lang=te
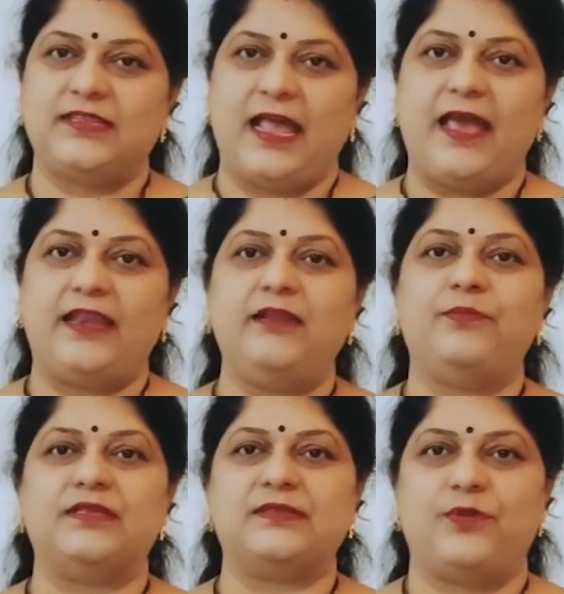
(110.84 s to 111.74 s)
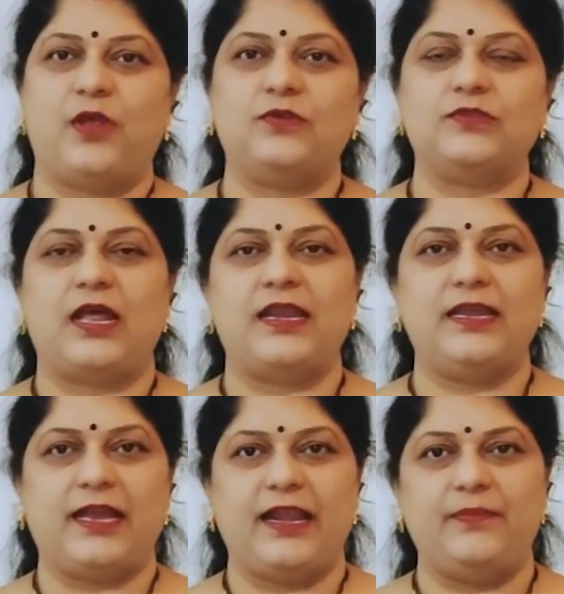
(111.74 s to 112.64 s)
శారీ ప్లస్ బ్లౌజ్
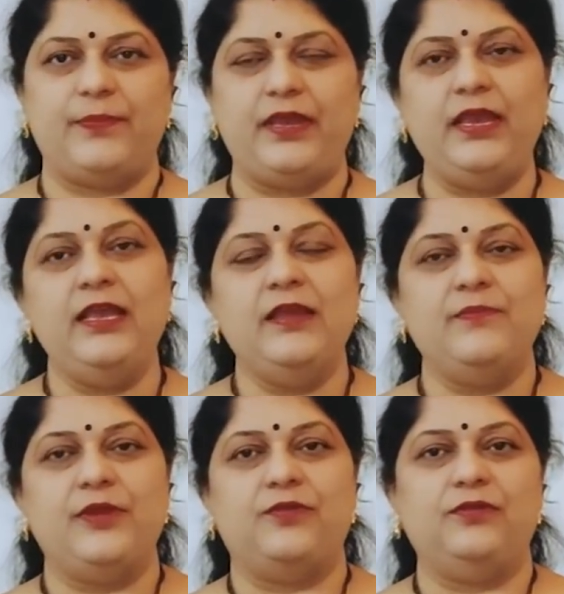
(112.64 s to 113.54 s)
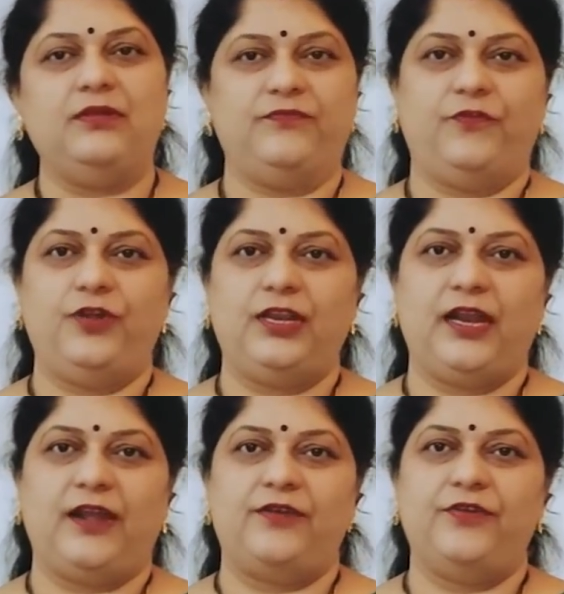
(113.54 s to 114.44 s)
అన్నీ కలిపి మీకు
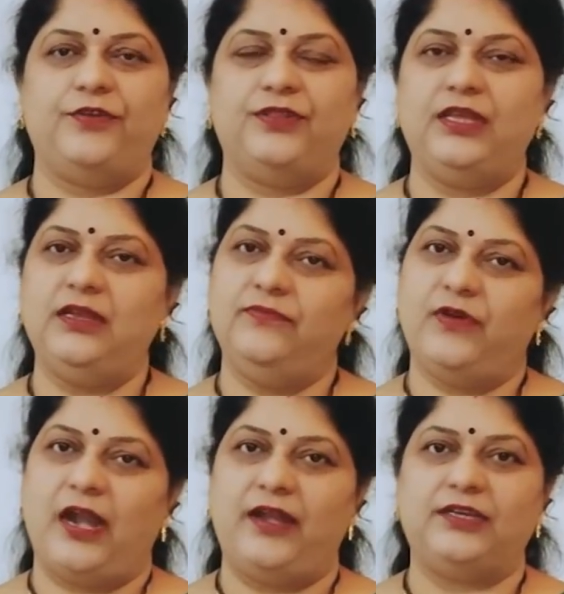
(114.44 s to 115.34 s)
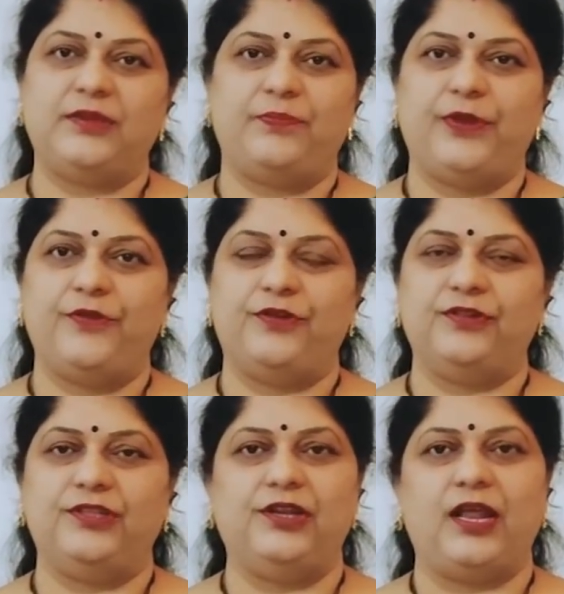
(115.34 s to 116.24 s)
ఫోర్టీన్ హండ్రెడ్ ఉంటుంది హండ్రెడ్ షిప్పింగ్
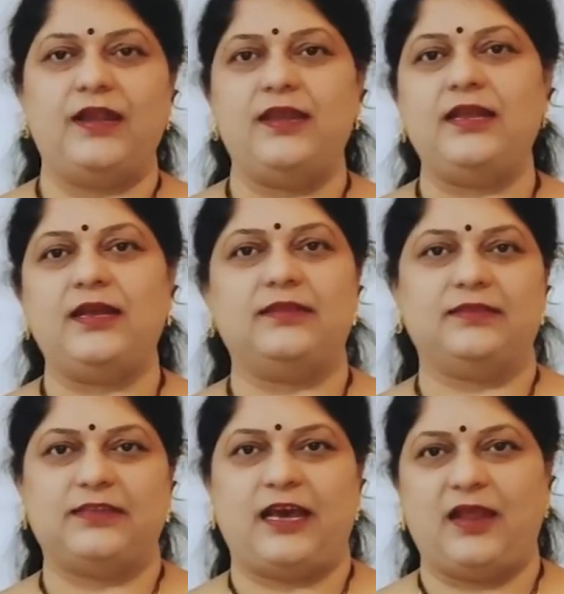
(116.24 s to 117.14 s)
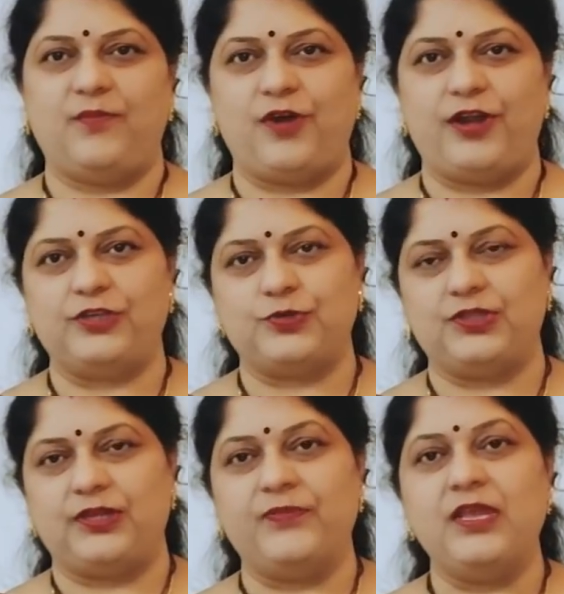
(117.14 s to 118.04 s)
ఉంటుంది దీంట్లో అన్ని కలర్స్ చాలా బాగున్నాయి
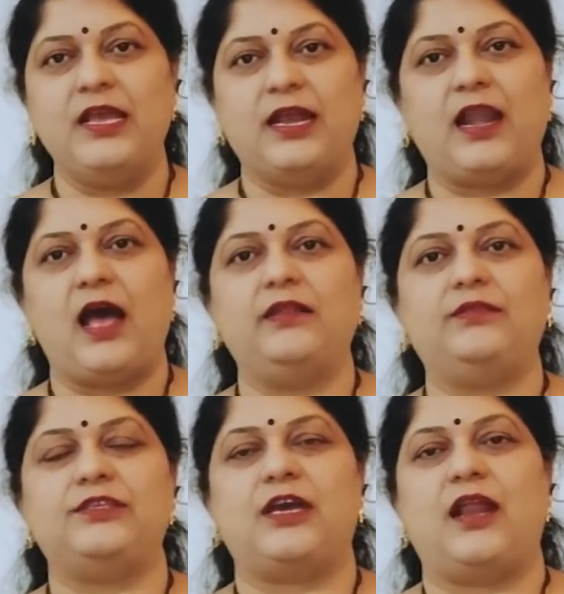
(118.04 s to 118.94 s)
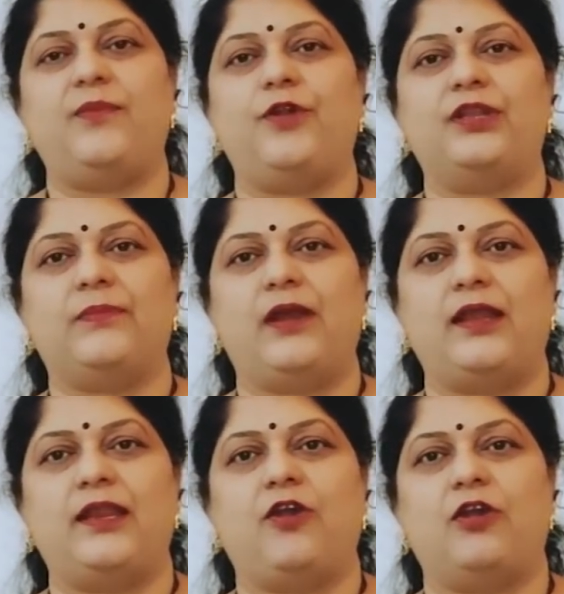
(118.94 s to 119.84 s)
చూద్దాం క్లాత్ చాలా బాగుంటుంది
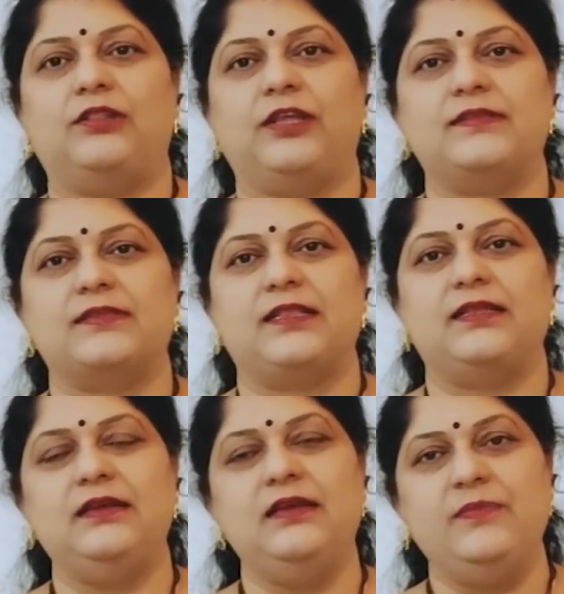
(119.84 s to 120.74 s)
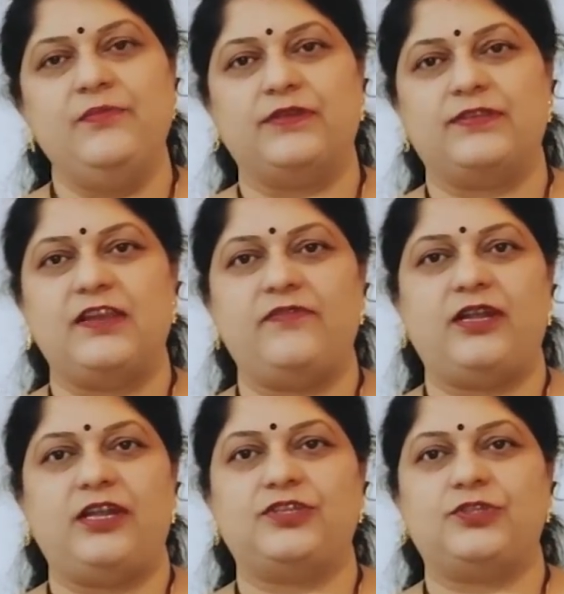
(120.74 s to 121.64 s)
మంగళగిరి కాటన్ తెలుసు కదా మీకు
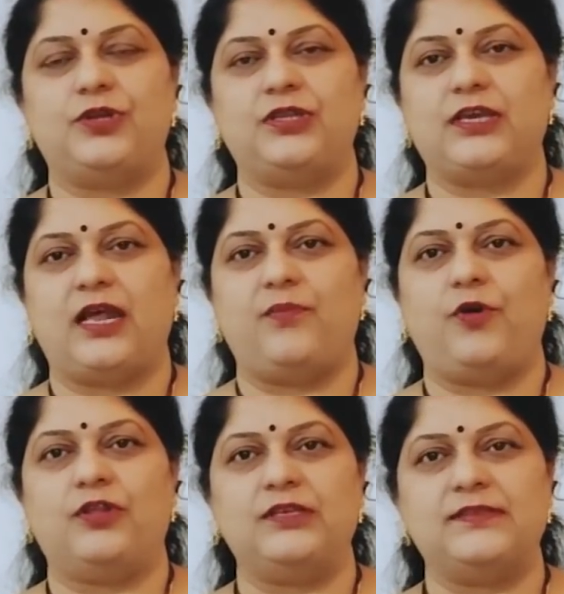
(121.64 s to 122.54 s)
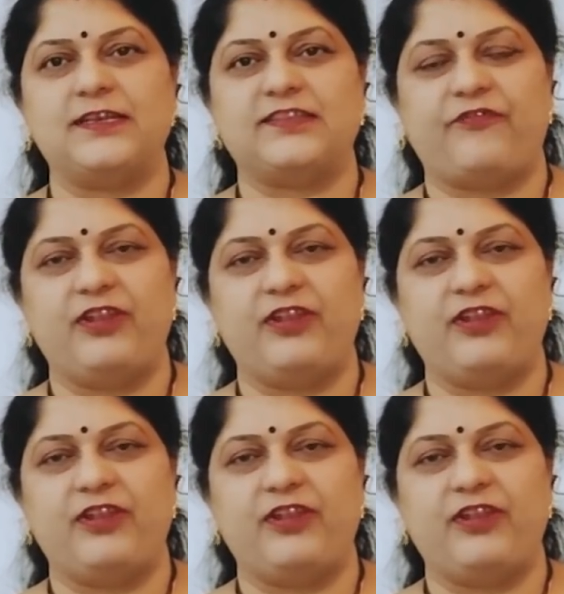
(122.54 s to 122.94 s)
సిల్వర్ టచ్ తోటి చాలా బాగుంది సిక్స్